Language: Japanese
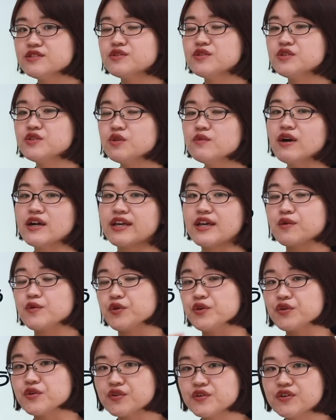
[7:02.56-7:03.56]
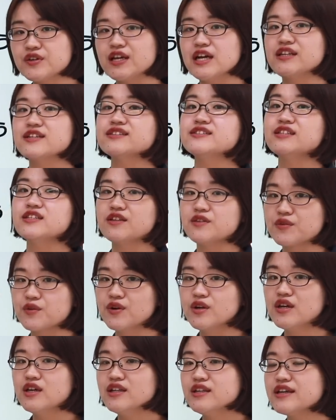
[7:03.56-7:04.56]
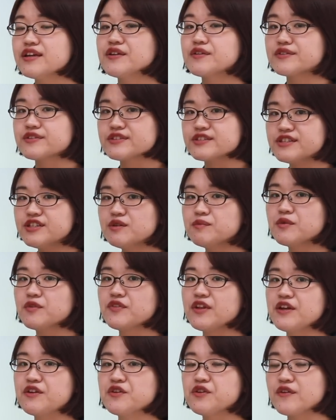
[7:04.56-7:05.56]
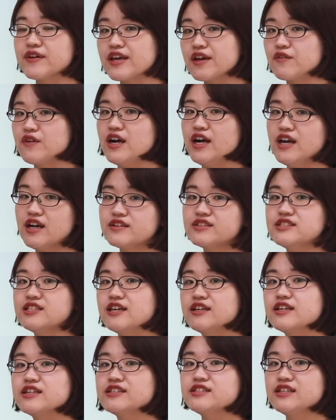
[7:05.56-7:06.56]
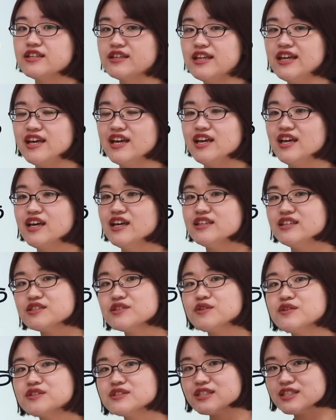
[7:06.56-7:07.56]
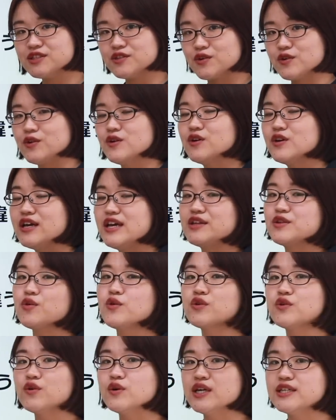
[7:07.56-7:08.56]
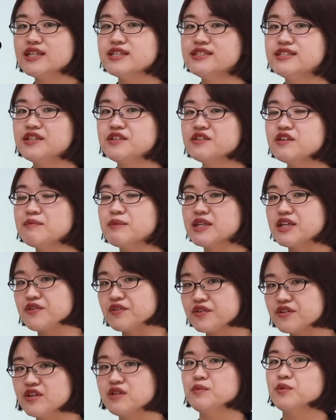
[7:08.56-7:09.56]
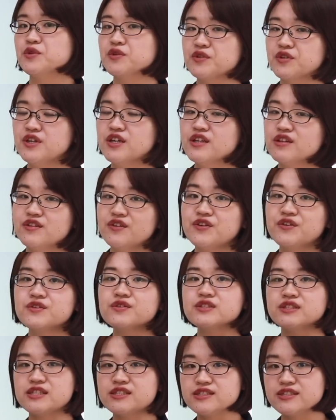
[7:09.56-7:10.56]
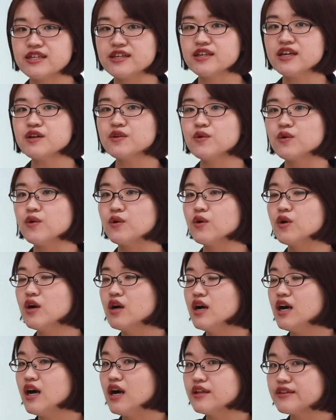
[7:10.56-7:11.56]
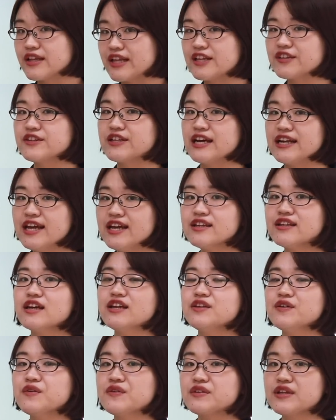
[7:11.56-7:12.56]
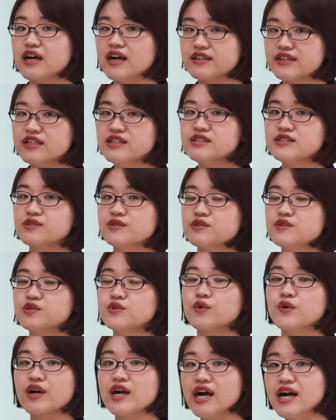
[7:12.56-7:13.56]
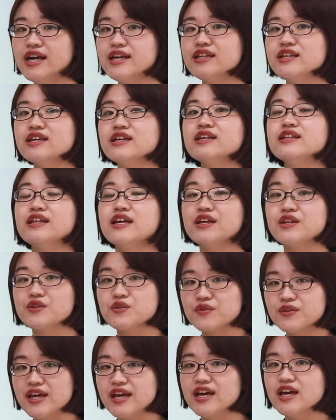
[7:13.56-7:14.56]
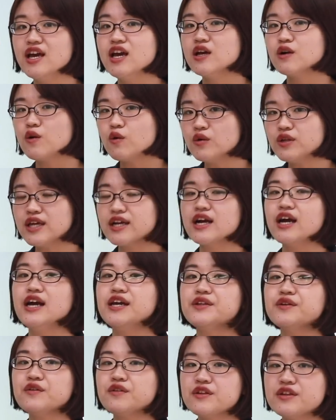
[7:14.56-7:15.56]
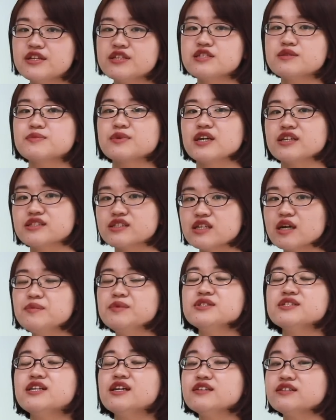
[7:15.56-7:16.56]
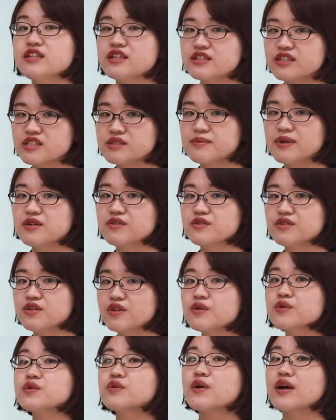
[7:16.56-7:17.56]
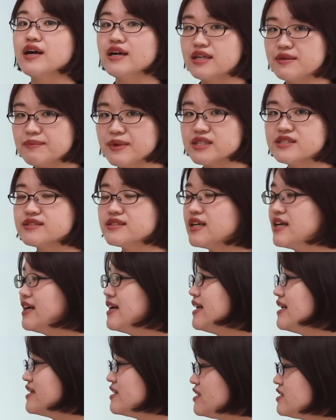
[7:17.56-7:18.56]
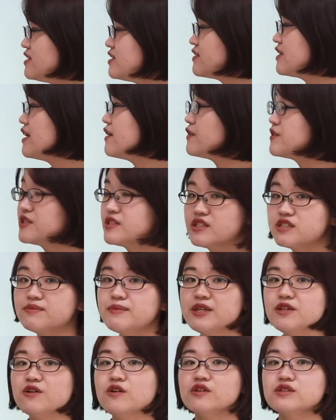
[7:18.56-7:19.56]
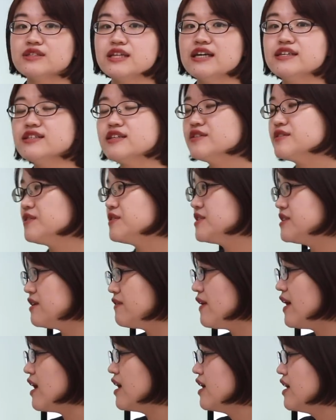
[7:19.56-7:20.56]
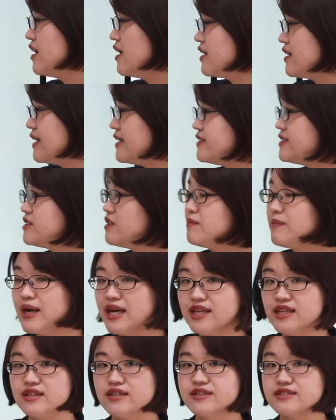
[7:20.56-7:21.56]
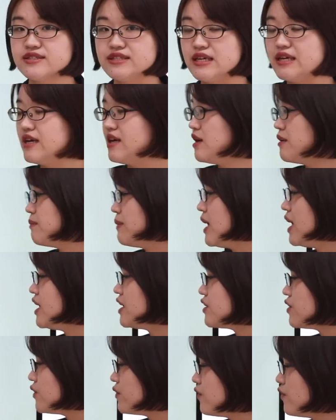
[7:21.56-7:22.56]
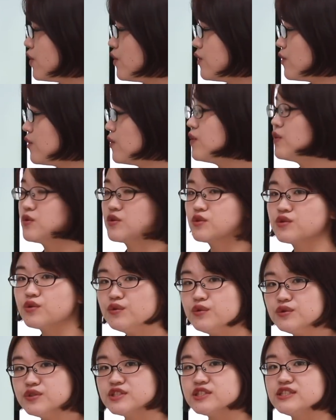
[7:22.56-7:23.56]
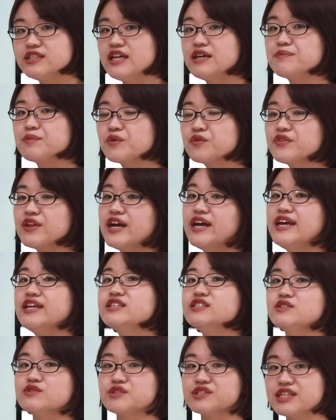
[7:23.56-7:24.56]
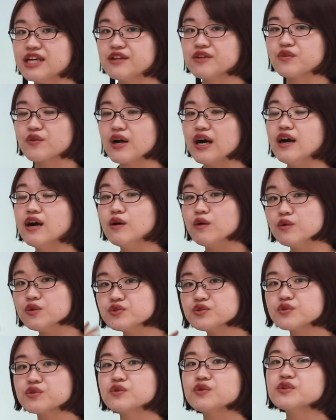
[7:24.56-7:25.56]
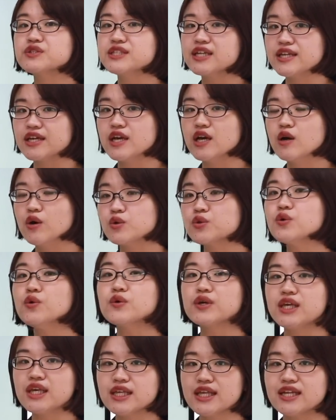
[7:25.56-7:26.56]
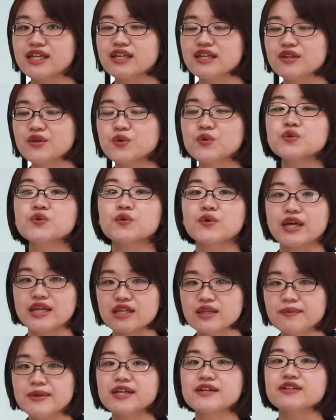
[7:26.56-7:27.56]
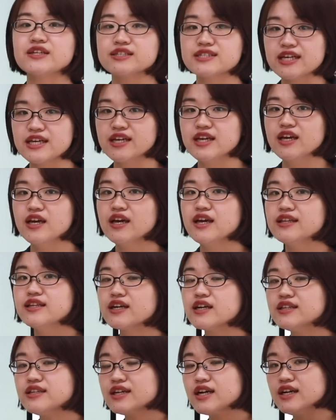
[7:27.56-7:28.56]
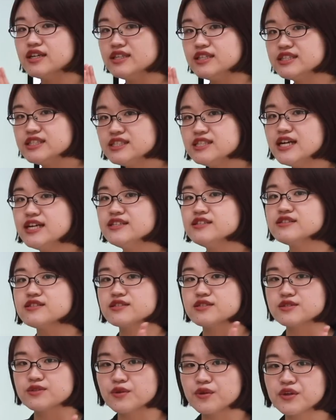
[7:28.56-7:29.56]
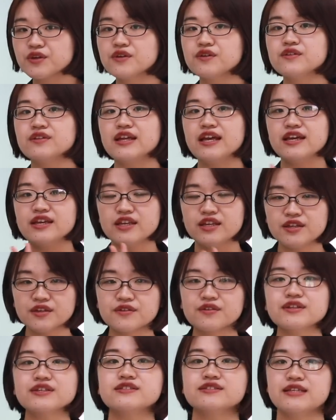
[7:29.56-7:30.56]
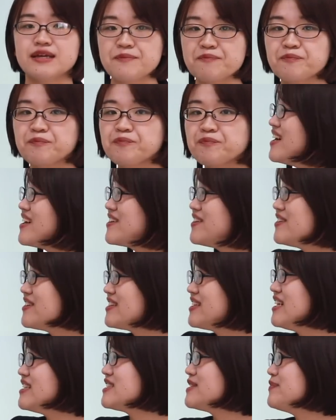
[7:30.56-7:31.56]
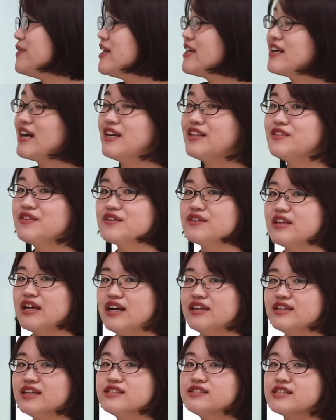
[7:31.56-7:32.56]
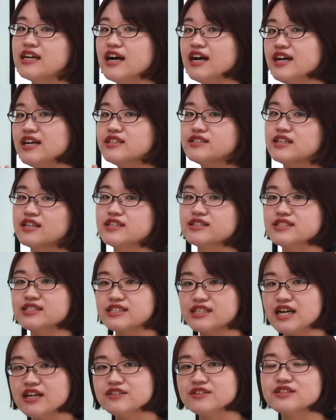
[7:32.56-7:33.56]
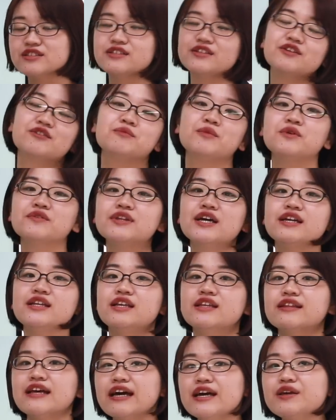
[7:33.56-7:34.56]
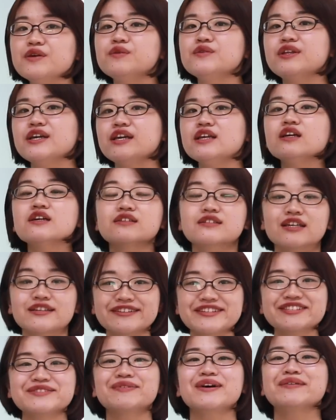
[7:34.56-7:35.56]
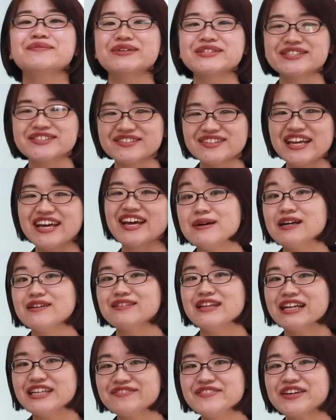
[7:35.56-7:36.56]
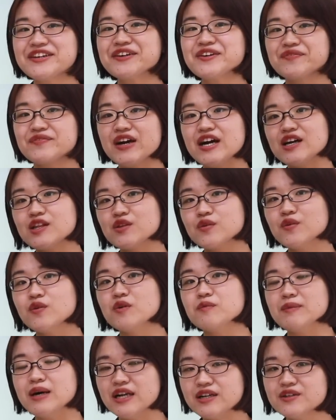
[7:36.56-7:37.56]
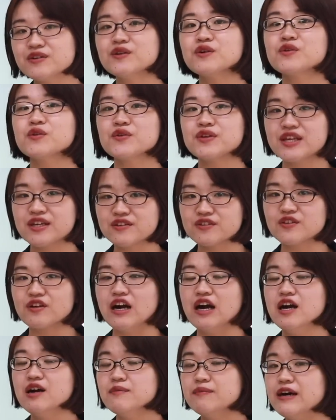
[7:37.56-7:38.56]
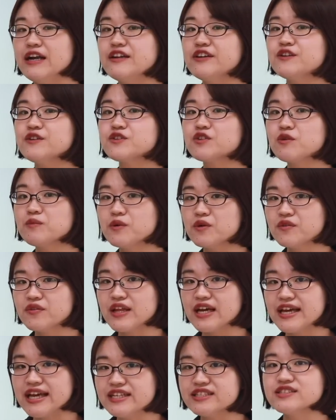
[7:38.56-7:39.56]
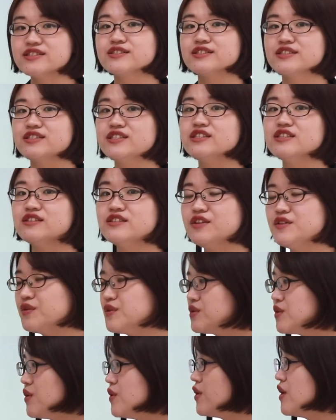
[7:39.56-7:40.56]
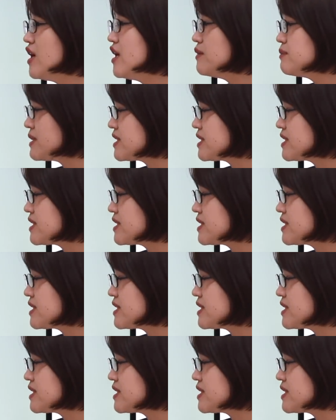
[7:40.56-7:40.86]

初の人は結構ゆっくり話していたとだけど次の問題の人は結構早口で話していてでその次のトークを話している人はまたゆっくり戻るっていうようにですね結構ナレーターによって話す速度を変えてきているのでここで回答のリズムがつかみづらくなってしまうということがありますですのでおすすめの対策としてはテスト前にですねパート4を通して問題演習をしたりとか音読をしたり音を聞いたりということをやってみてくださいなかなか1台ずつ取り組んでいるとですねこういったスピーカーによって話す速さが違うっていう問題に対応できなくなってしまいますので、まなるべくパート4丸ごと聞くとか丸ごと問題演習するっていうことを、